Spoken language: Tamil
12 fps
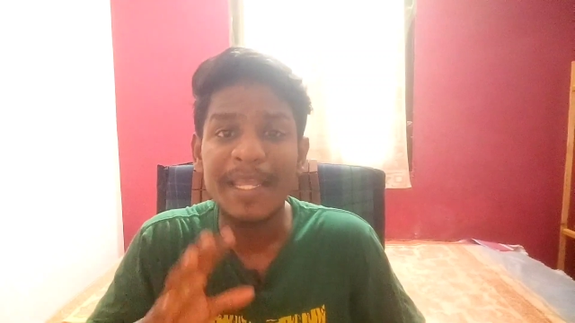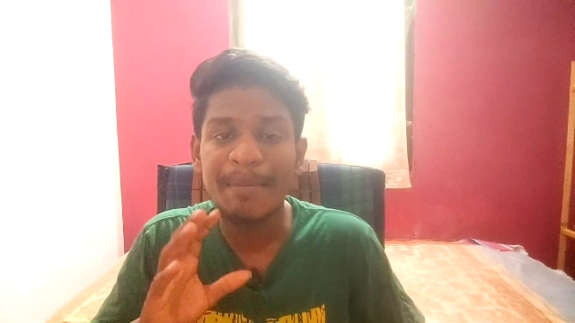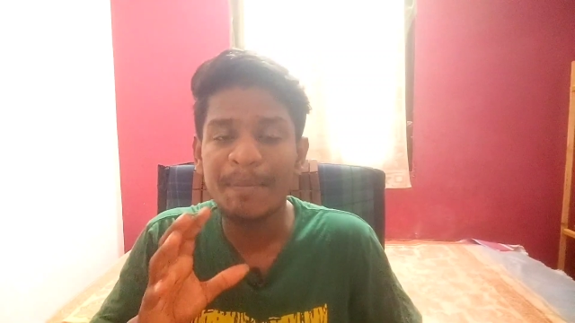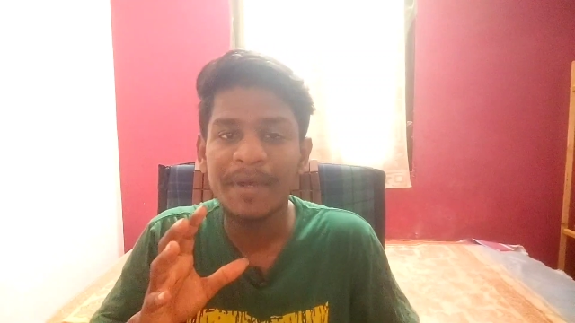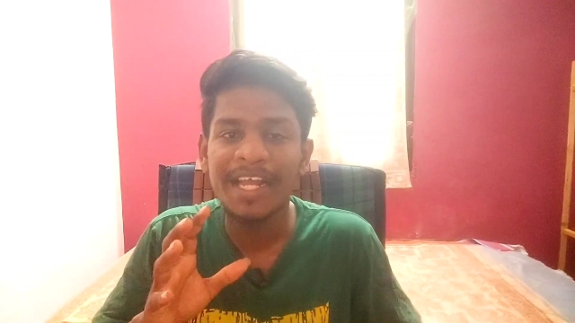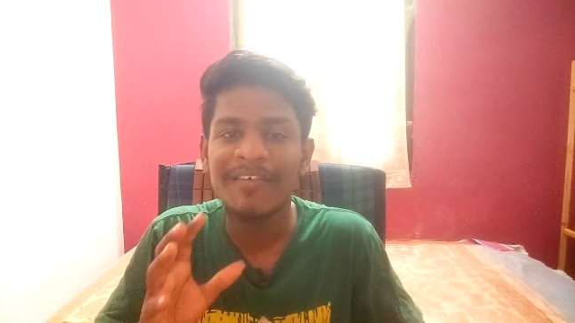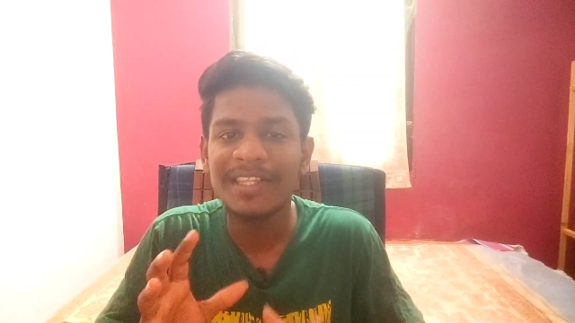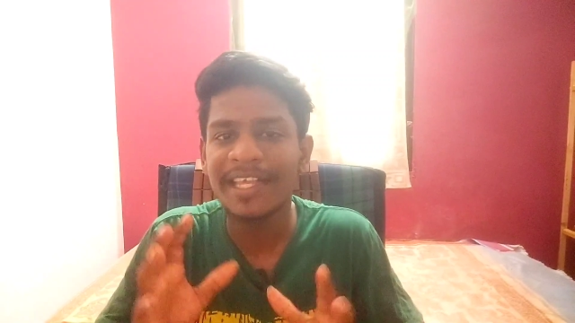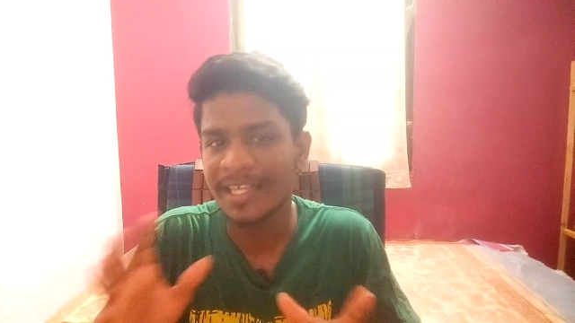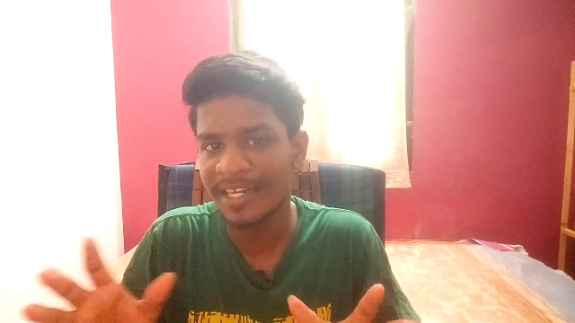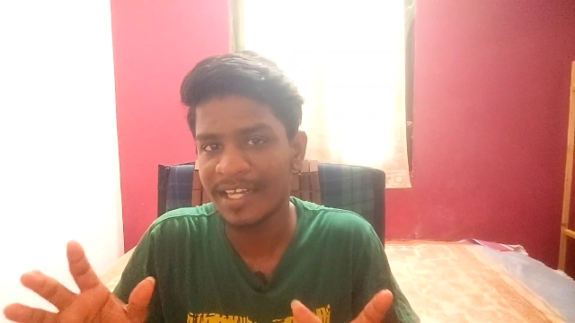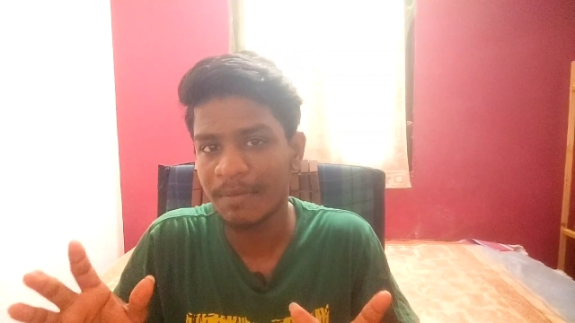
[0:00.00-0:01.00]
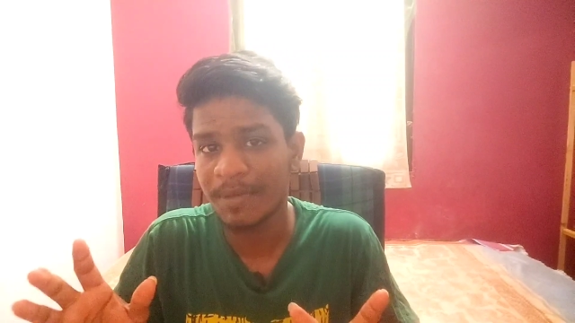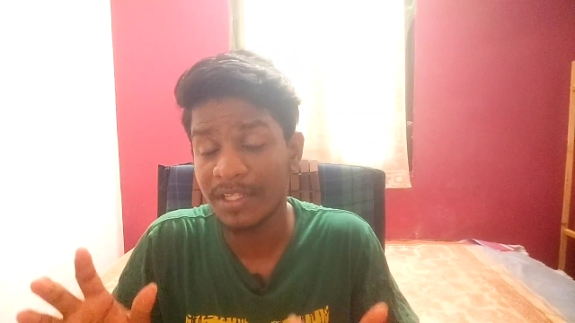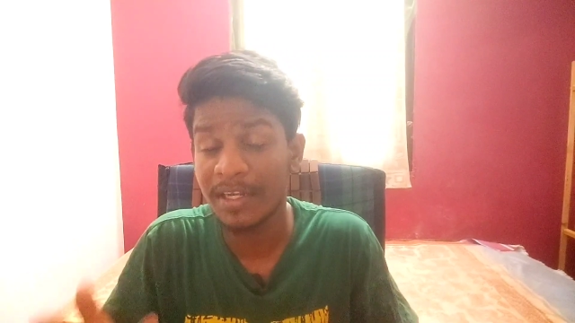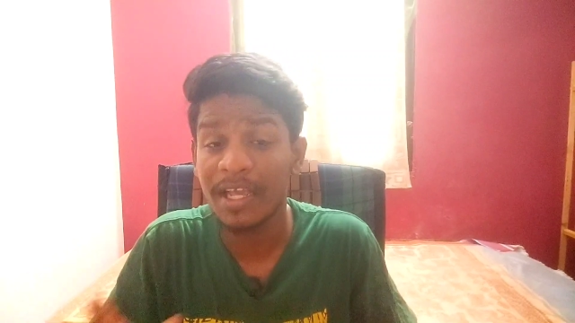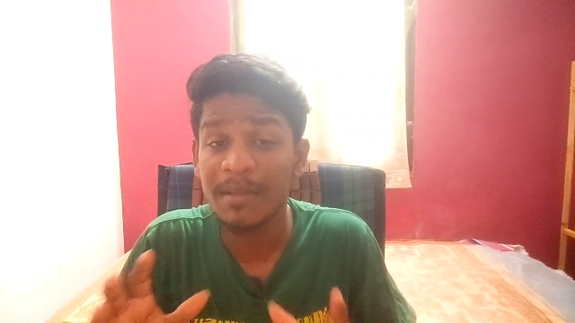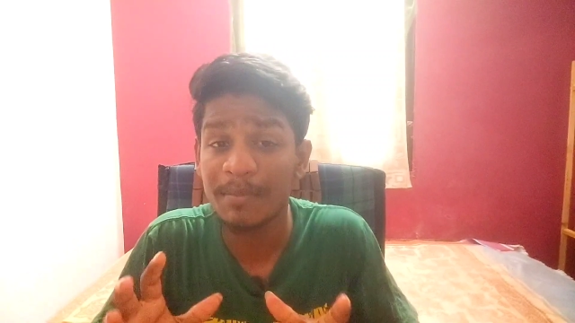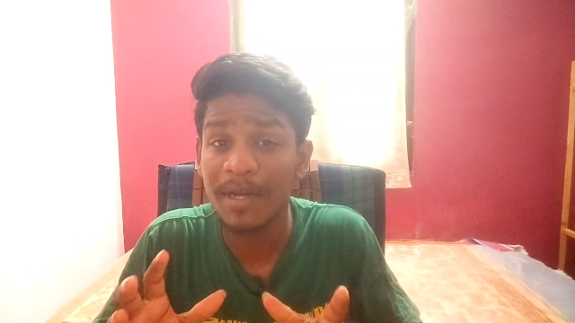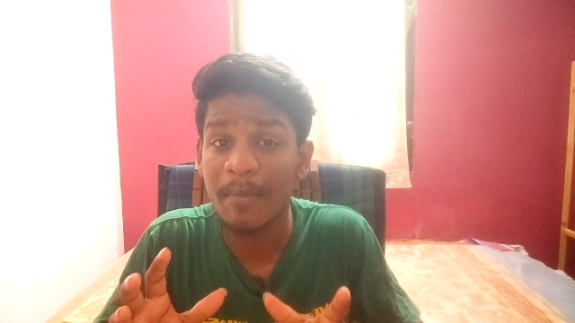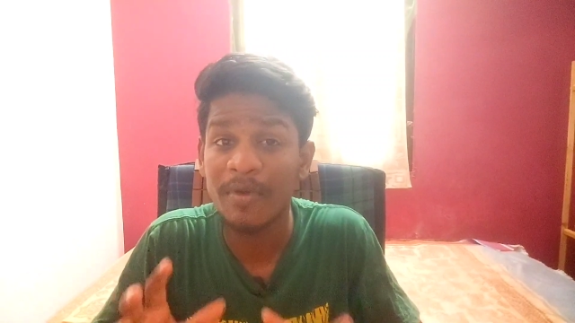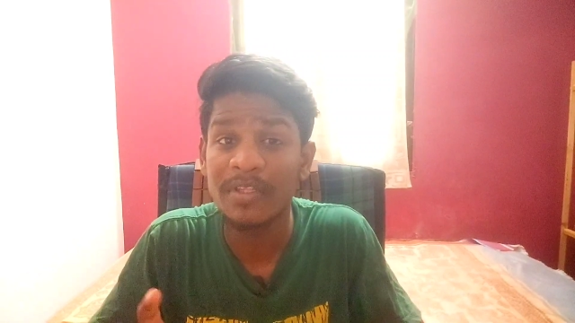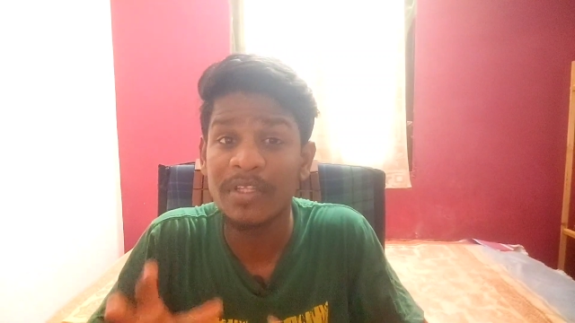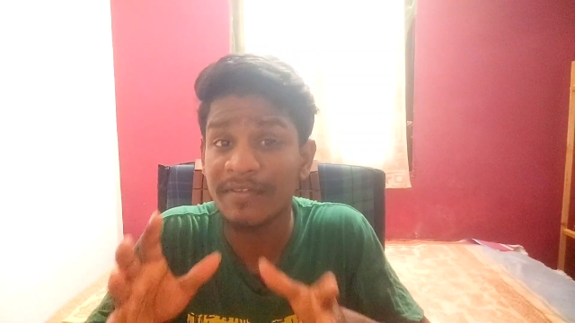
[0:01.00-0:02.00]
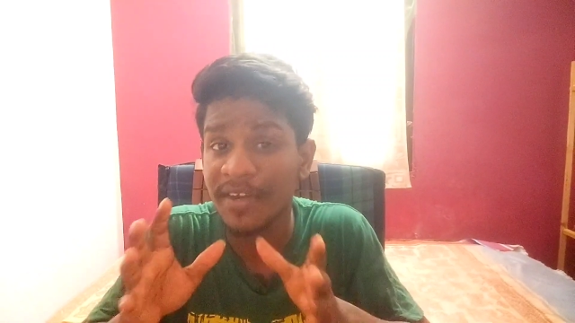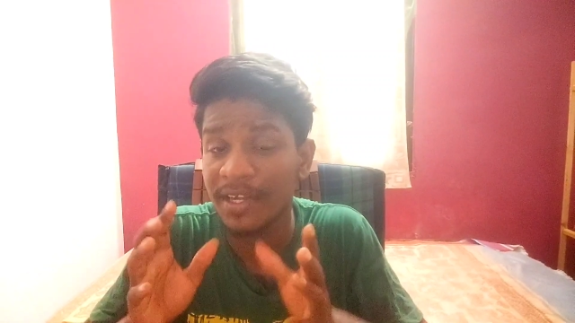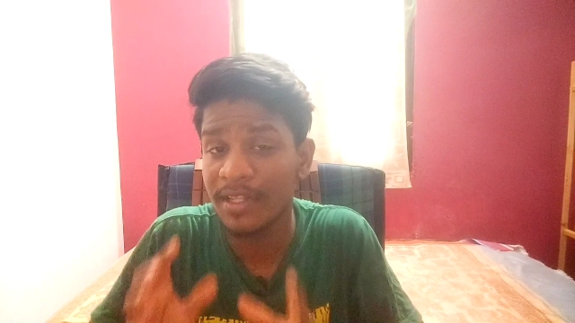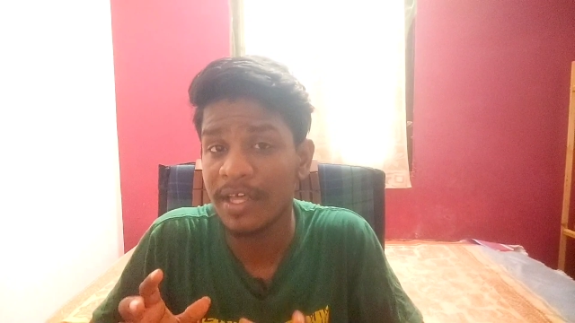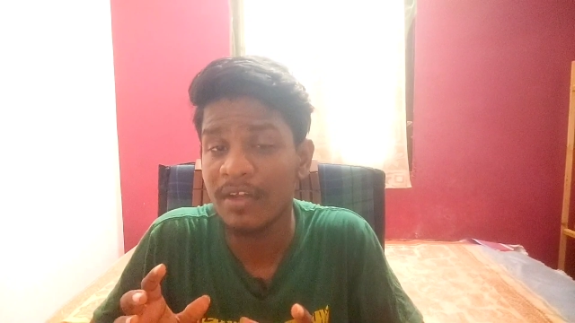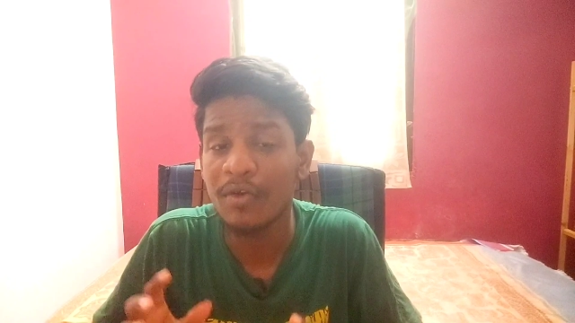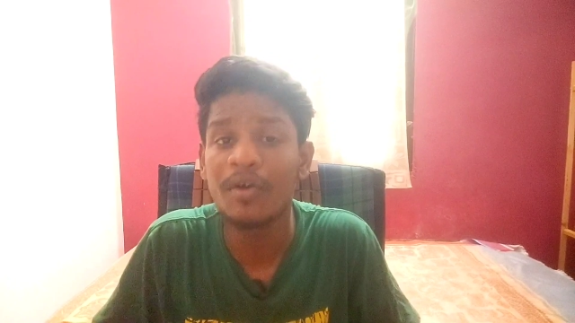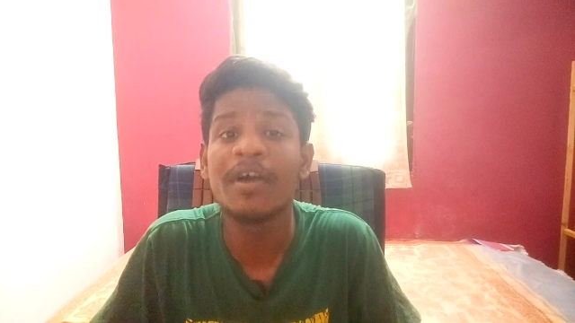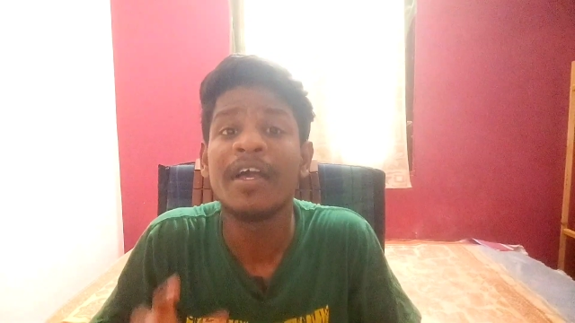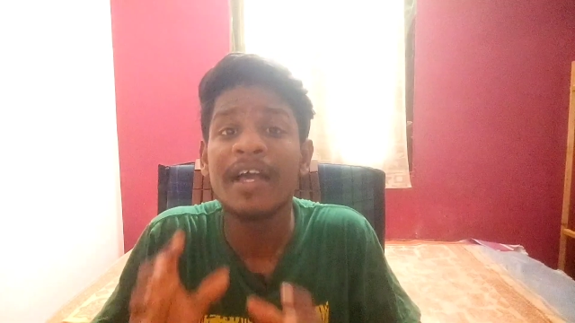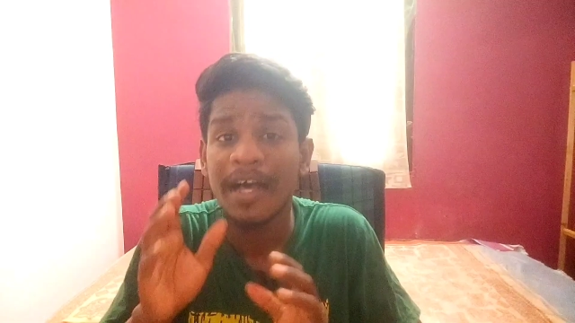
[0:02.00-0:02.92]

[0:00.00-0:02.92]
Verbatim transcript: இப்போ நான் வந்து எங்கே இருக்கேன்னு பார்த்தீங்கன்னா இப்போ நம்ம வந்து வீட்டில் தான் இருக்கோம்